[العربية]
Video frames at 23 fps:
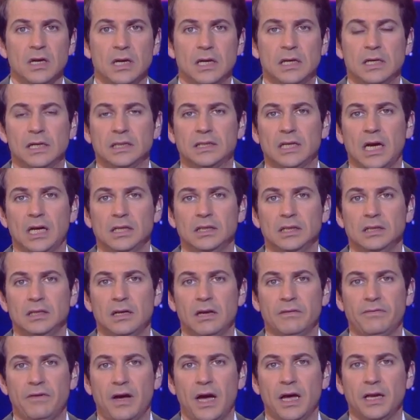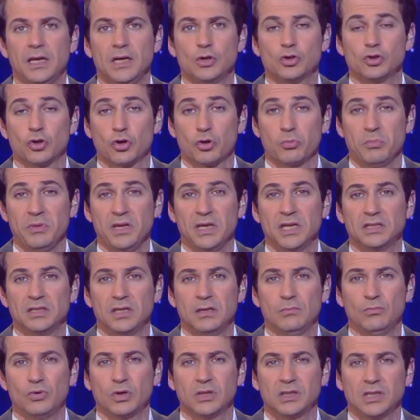لتحديد الأفعال الجرمية
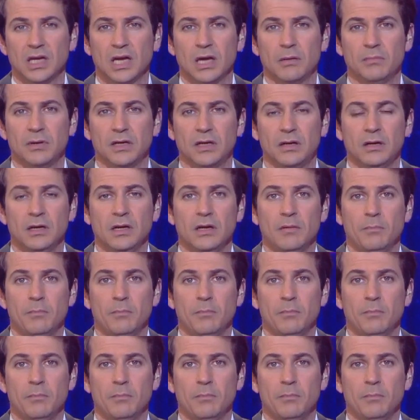المرتكبة